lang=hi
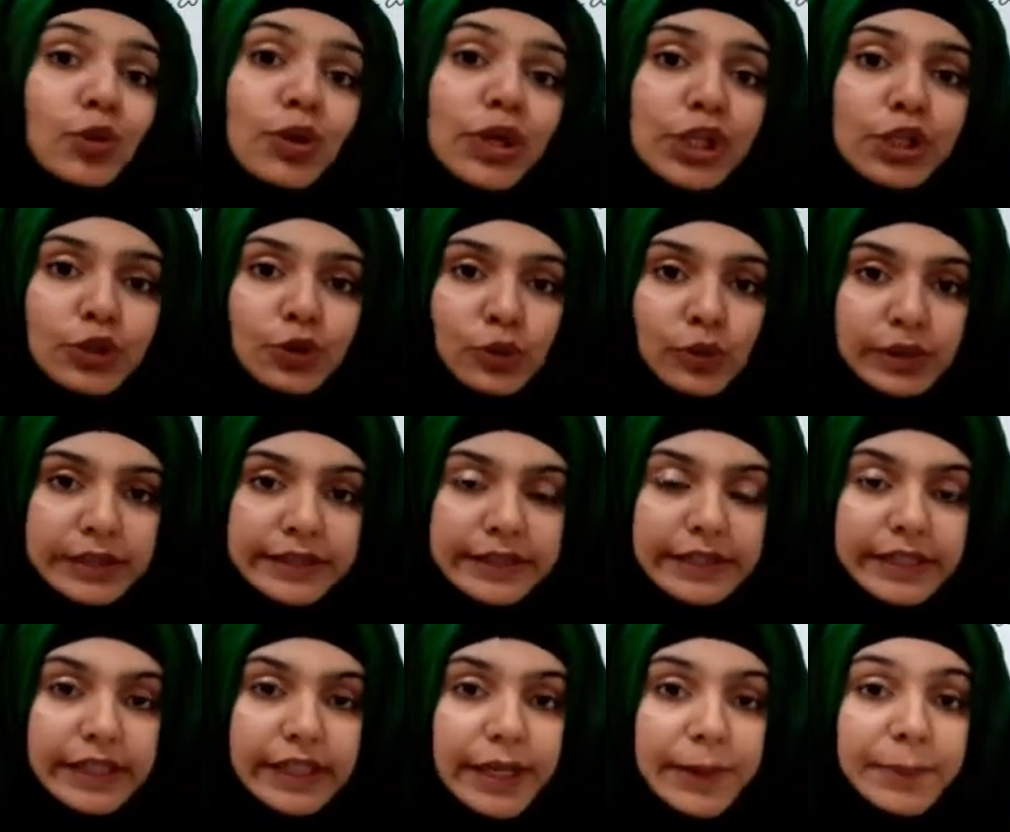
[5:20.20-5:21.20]
को कंट्रोल कर
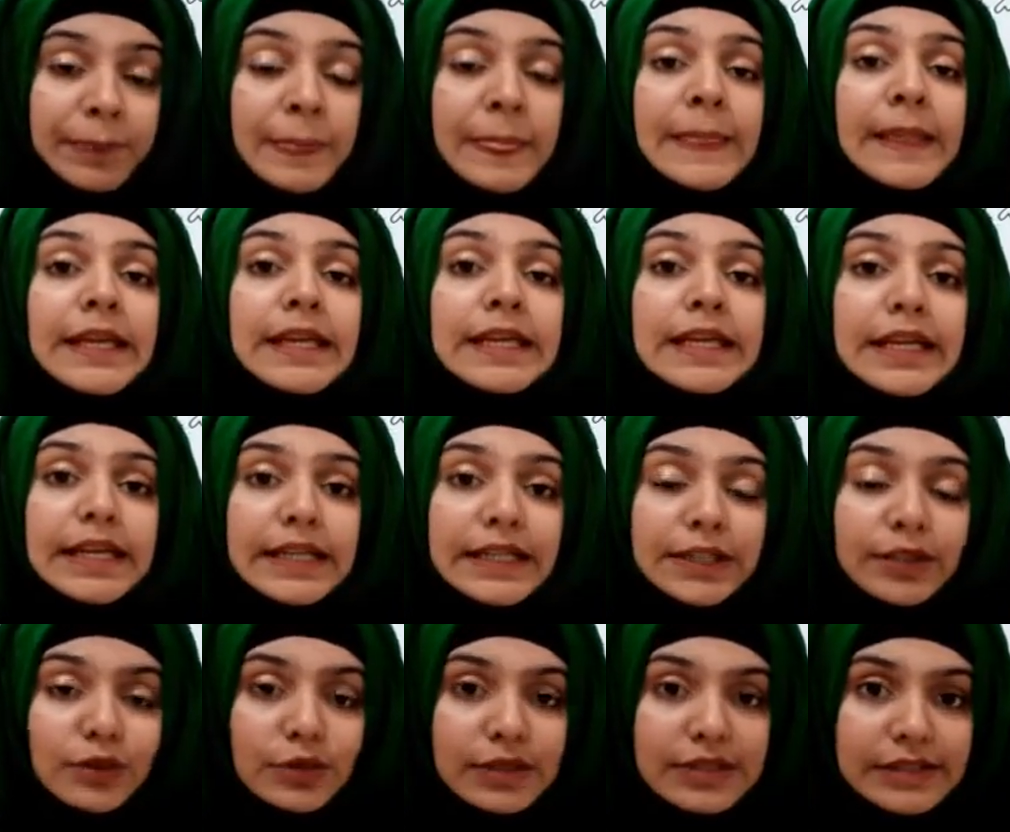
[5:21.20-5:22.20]
रही है
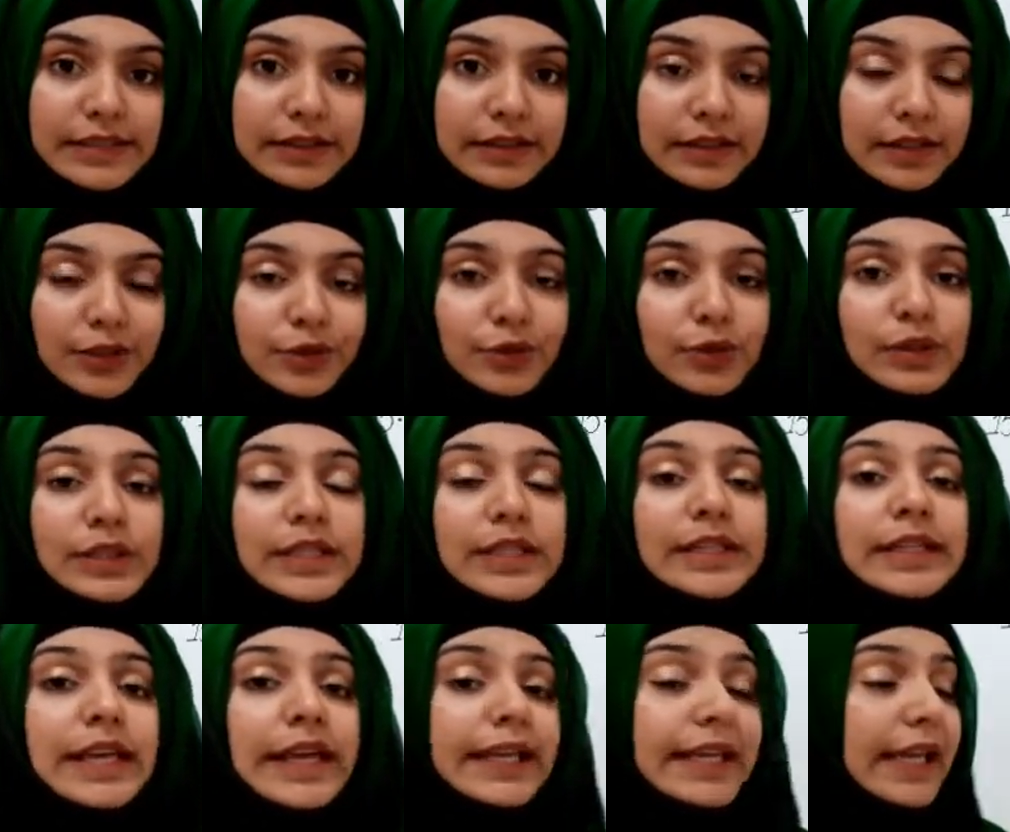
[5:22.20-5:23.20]
करंट को किस तरह कंट्रोल कर
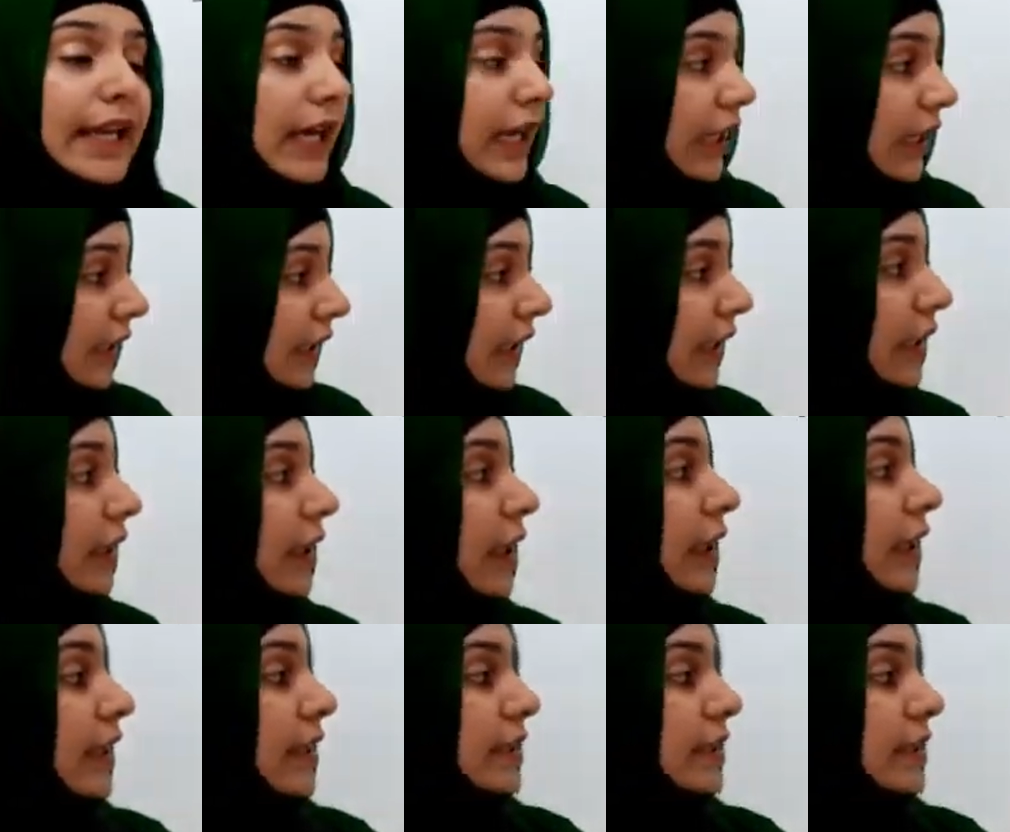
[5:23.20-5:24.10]
रही है कि अगर